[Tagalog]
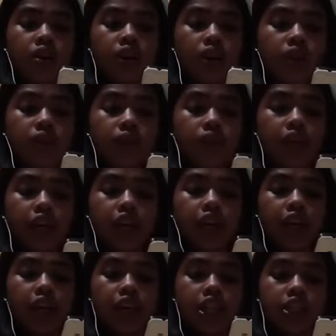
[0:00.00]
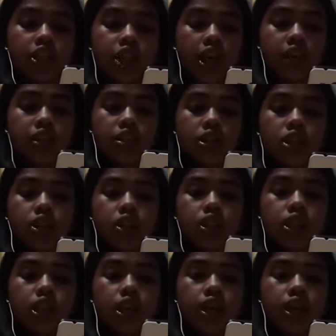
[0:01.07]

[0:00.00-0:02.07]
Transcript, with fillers: cover entitled